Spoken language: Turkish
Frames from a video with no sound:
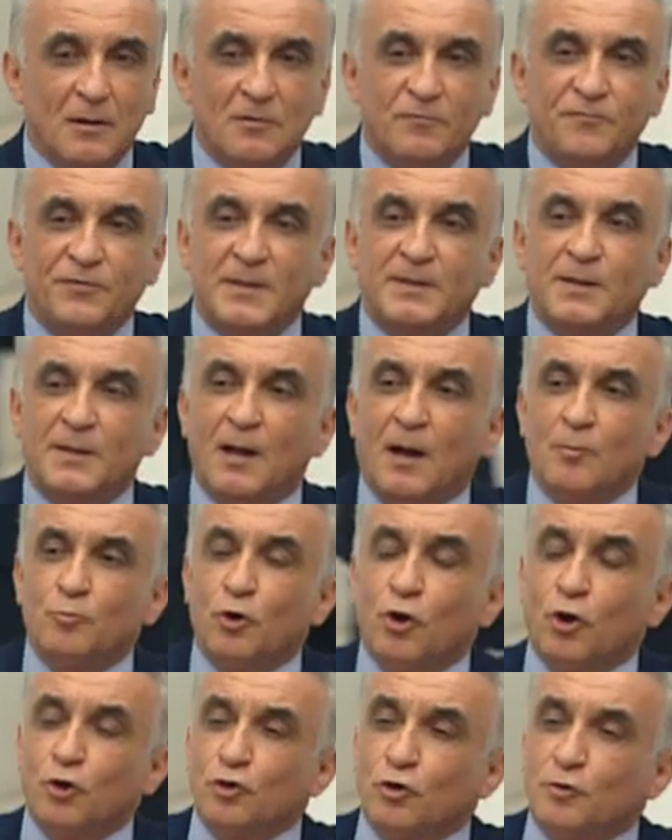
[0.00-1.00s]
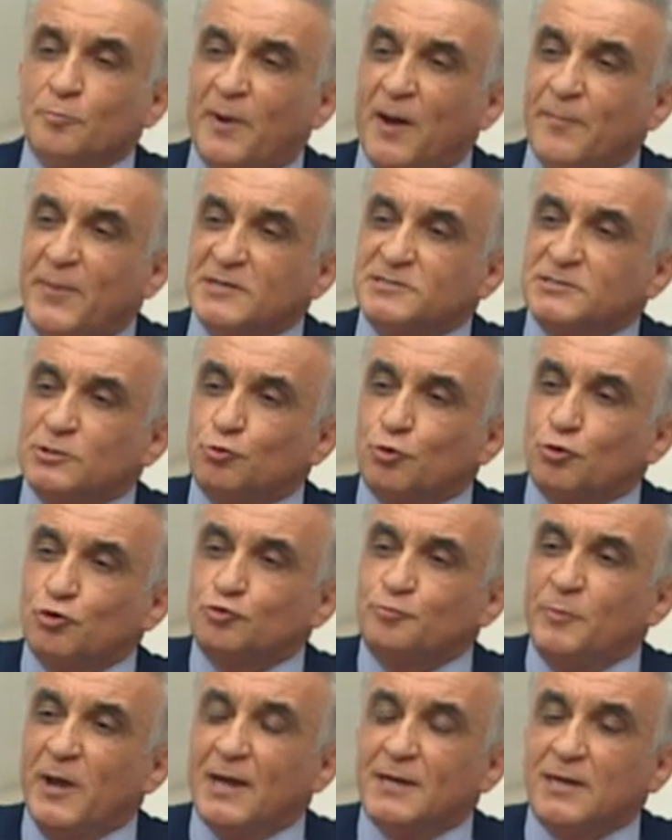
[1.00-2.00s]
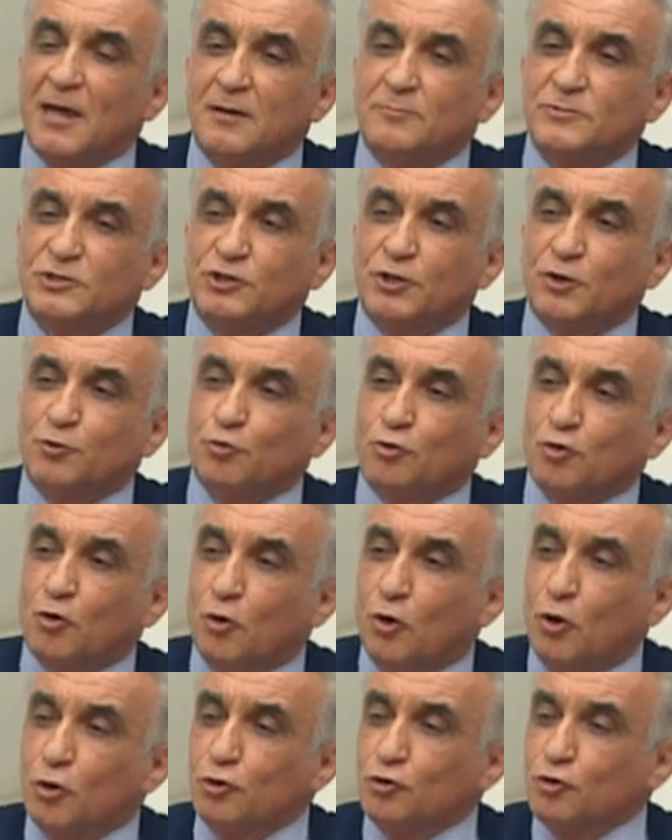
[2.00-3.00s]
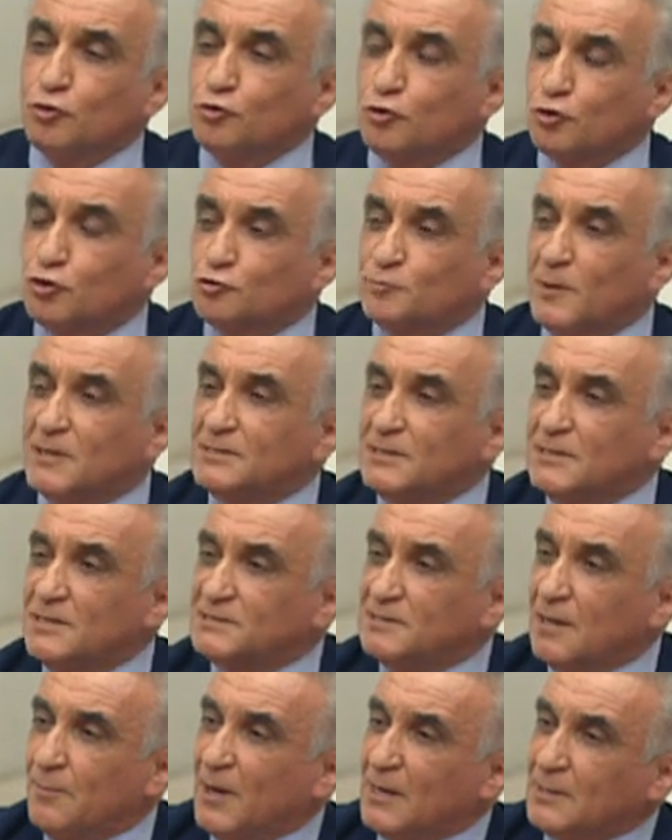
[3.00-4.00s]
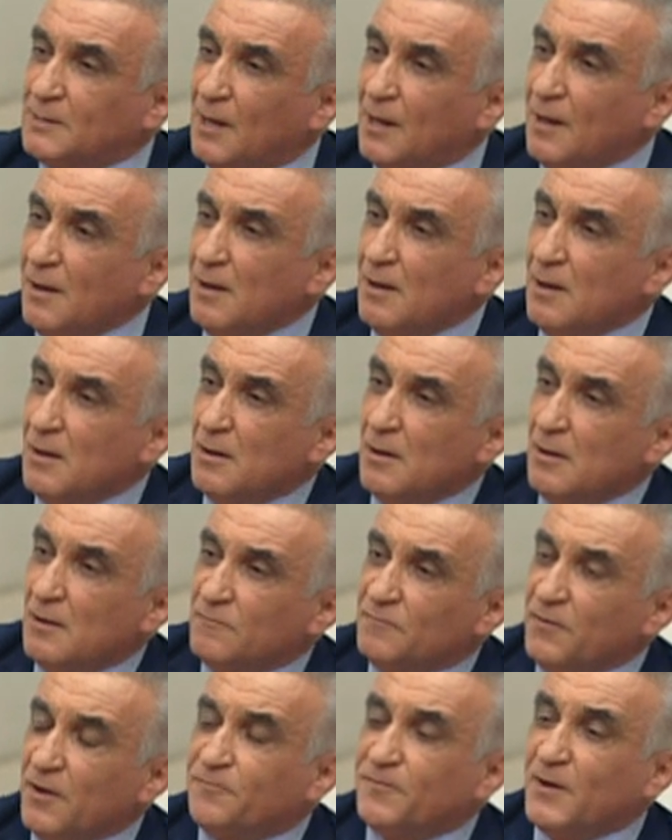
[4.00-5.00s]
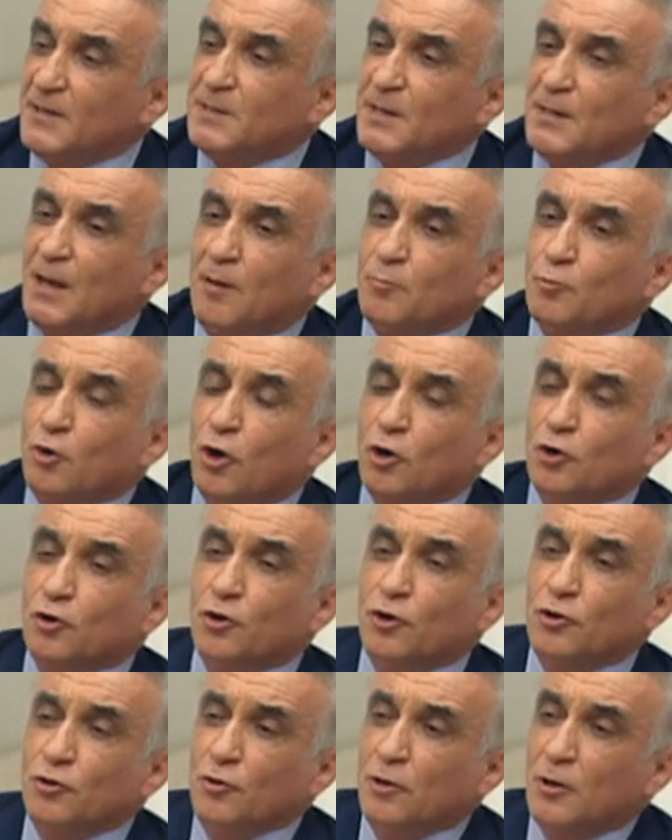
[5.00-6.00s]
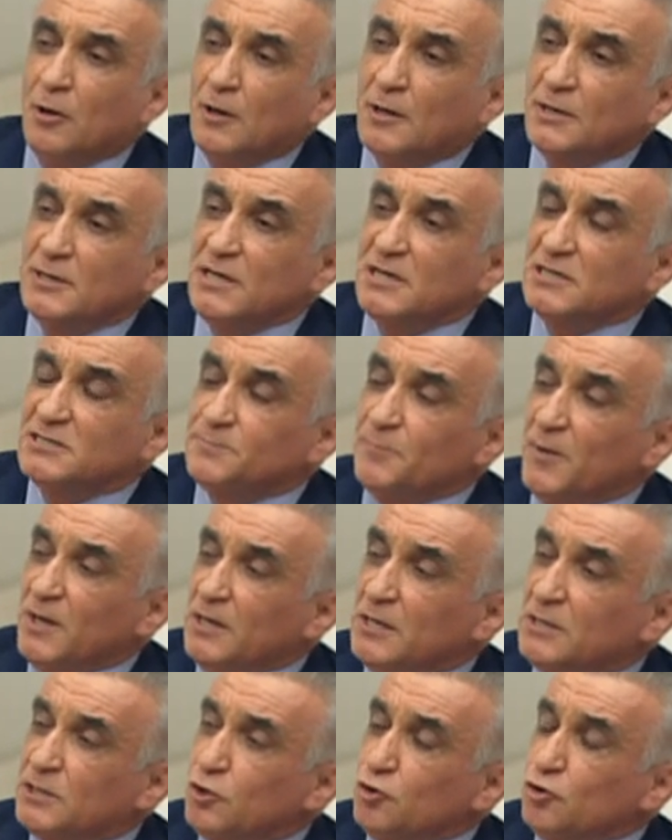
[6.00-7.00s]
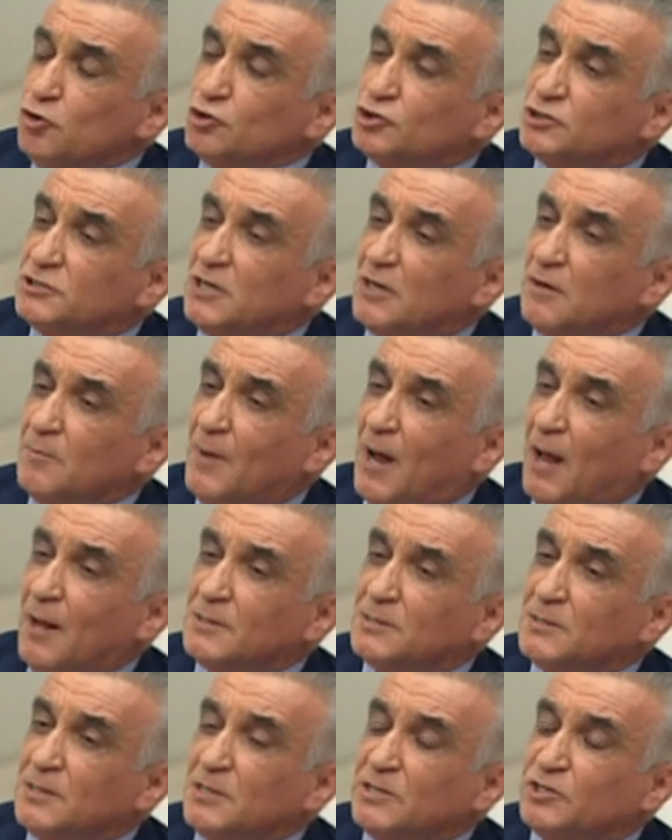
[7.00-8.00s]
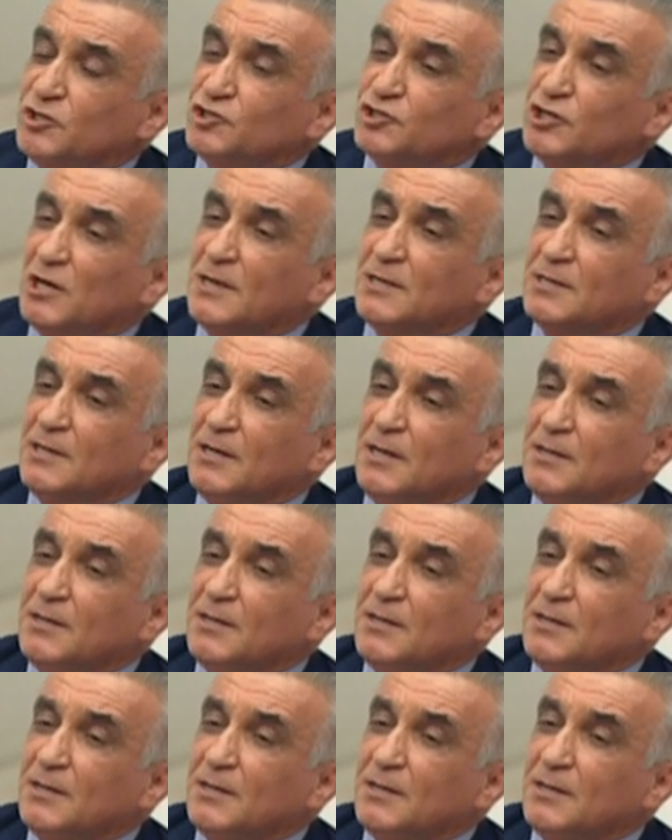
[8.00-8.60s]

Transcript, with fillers: Fethi Namlıoğlu'nun babası duruşmaya gelmiştir. Dur, oğlunun duruşmasını izlemekte ve Fethi Namlıoğlu'nun ismi 226 kişilik